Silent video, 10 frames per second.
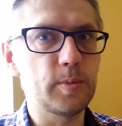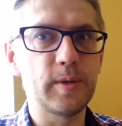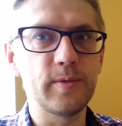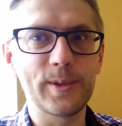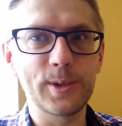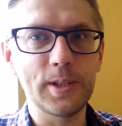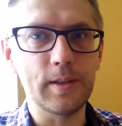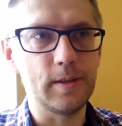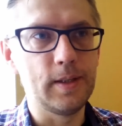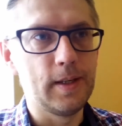dubał w
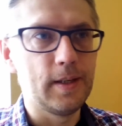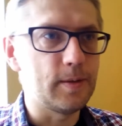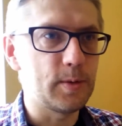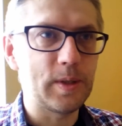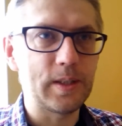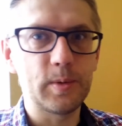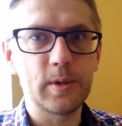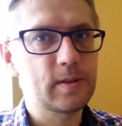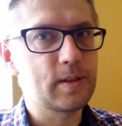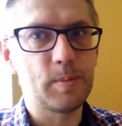nosie, układał
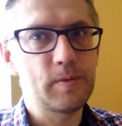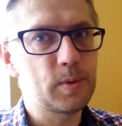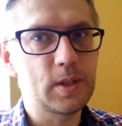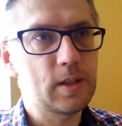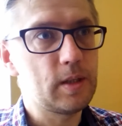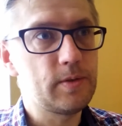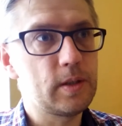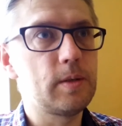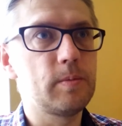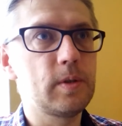kostkę, bawił się
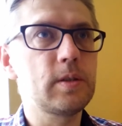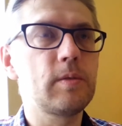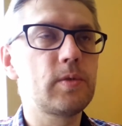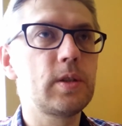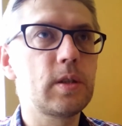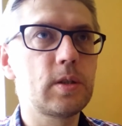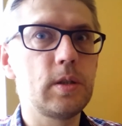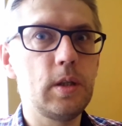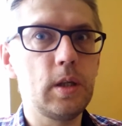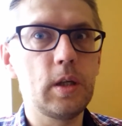telefonem, to są wszystko
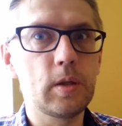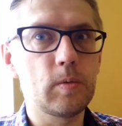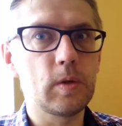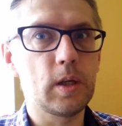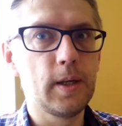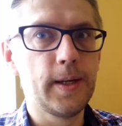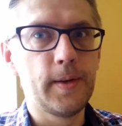czynniki, które